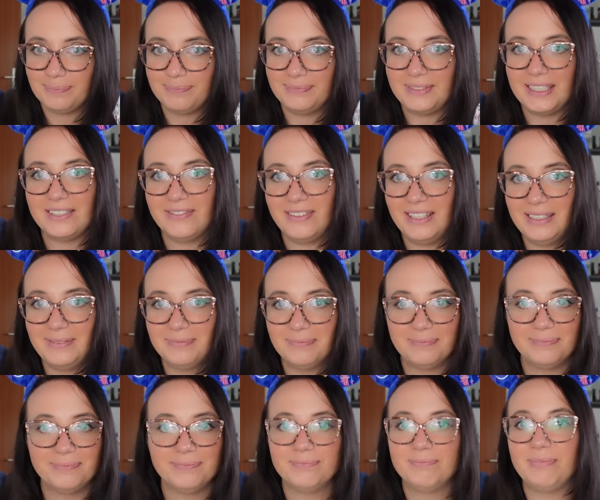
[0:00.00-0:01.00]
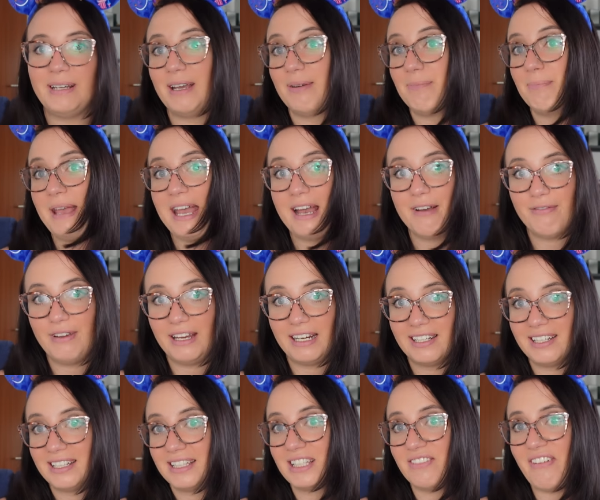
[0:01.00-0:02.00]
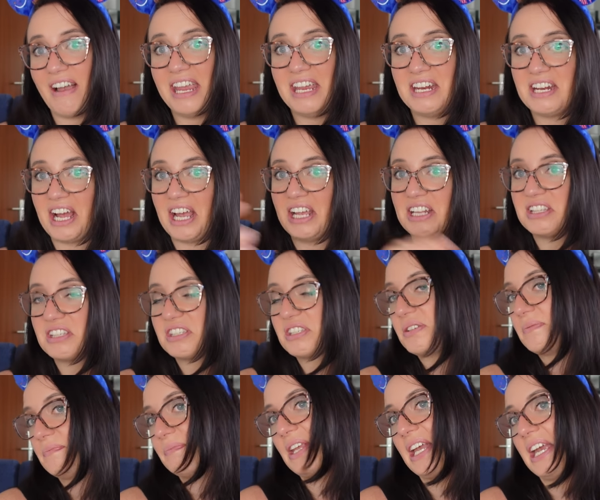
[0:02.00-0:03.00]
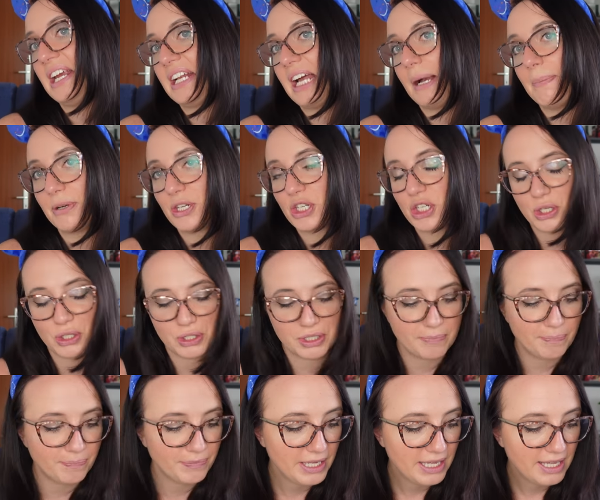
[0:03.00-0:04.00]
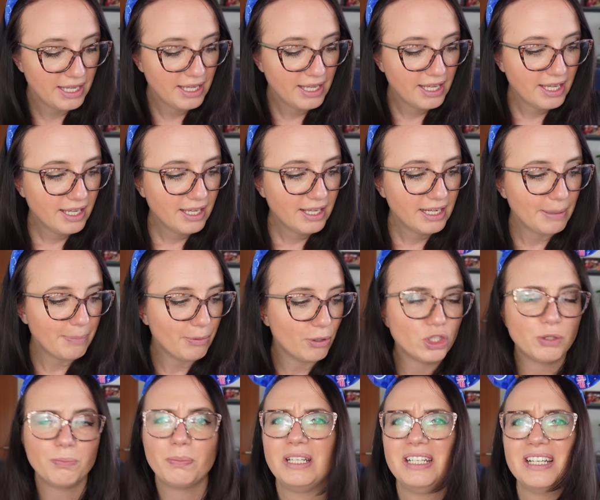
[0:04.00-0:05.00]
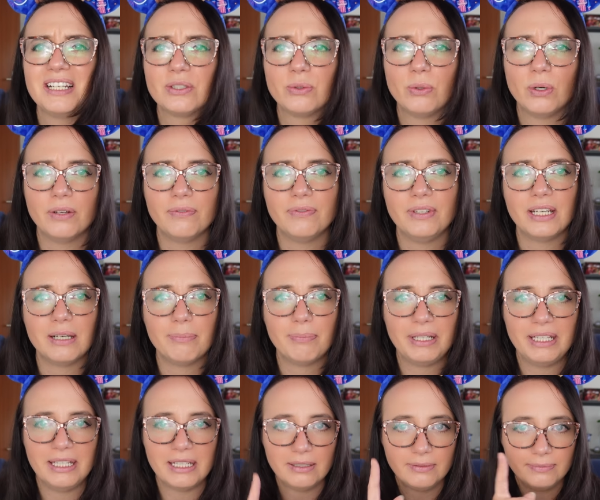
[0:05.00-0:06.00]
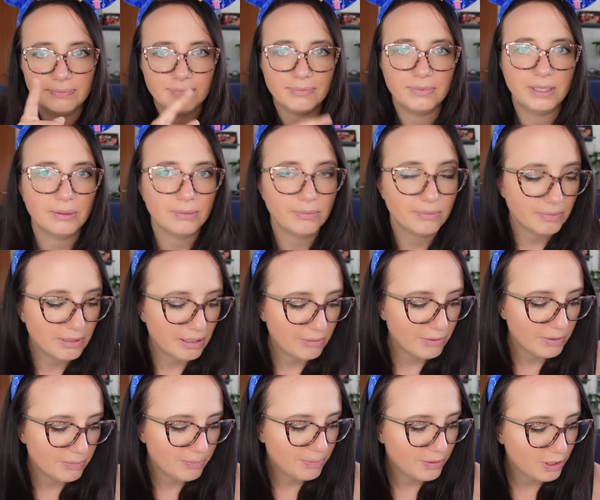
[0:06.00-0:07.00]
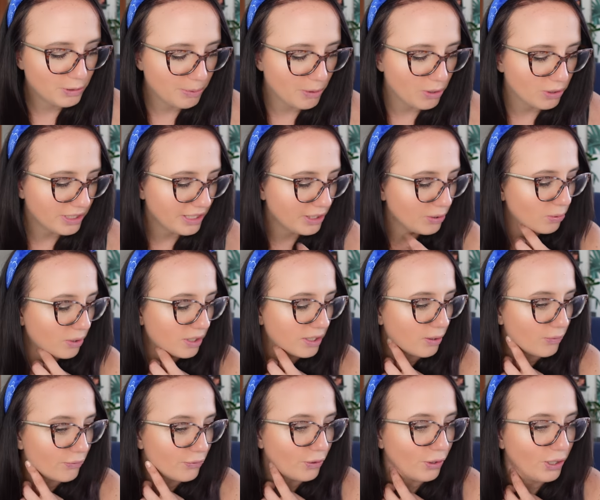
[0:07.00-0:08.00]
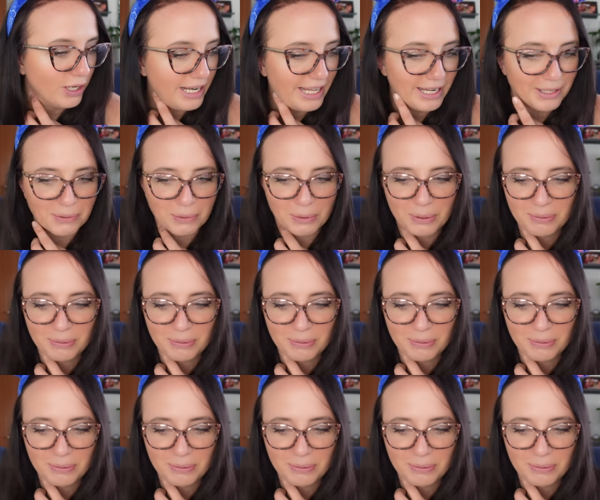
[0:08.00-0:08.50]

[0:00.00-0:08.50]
Deswegen per perfekt. Zwei in eins direkt abgeschlossen. Da brauche ich Brinas Ohren wieder. Brina, ich brauche deine Ohren auch für Orlando.